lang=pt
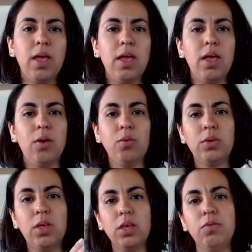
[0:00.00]
É, o
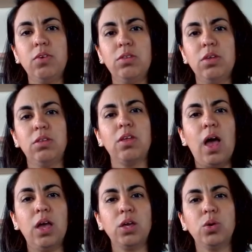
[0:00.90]
que, que vocês
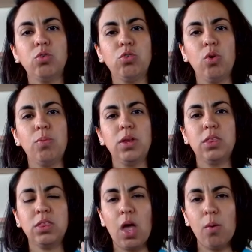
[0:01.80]
acham sobre
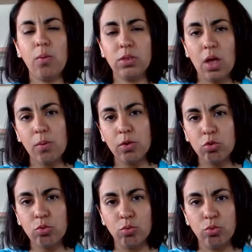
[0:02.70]
tal, tal
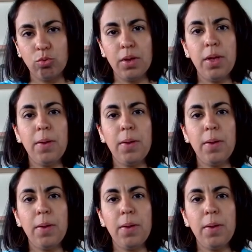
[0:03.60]
assunto?